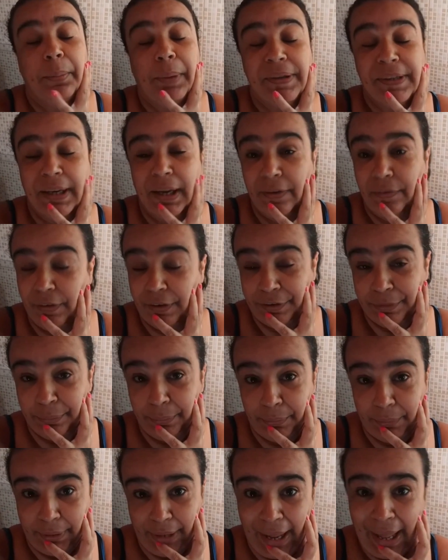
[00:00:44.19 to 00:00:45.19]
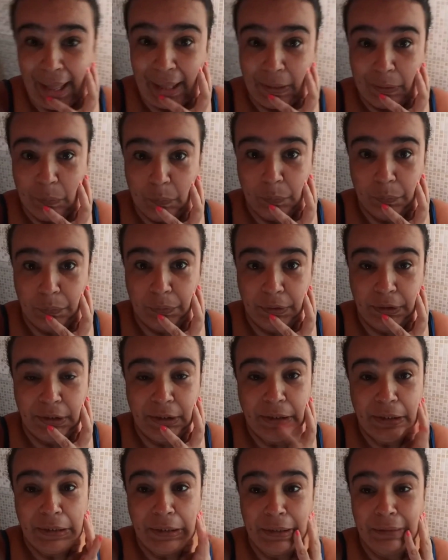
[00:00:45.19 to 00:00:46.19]
Mas ela fez um buraco
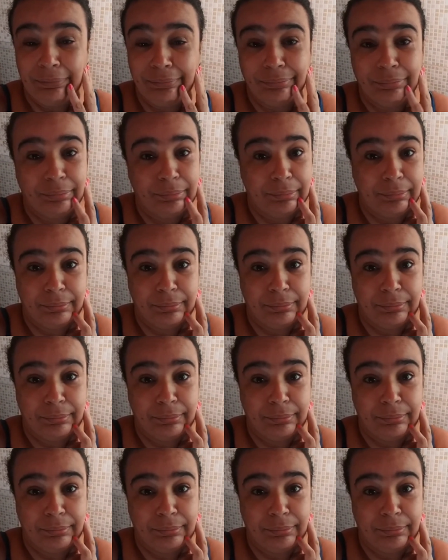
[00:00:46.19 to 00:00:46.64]
e